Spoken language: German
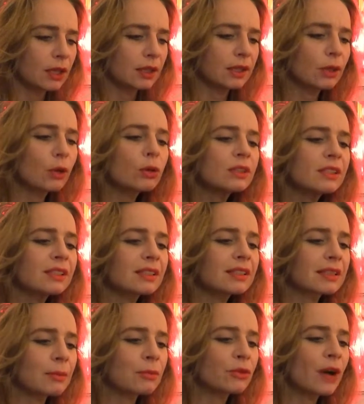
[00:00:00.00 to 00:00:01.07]
Die Kunst
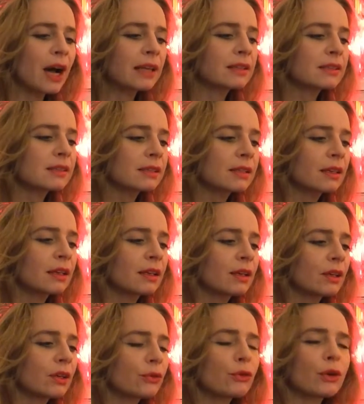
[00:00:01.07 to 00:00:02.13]
des Empfangens
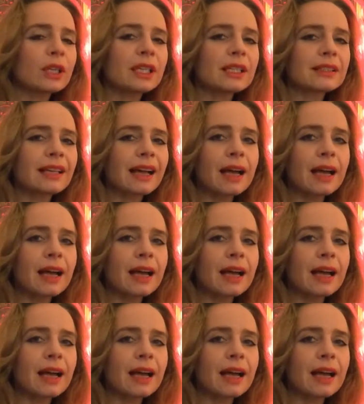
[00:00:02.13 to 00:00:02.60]
fordert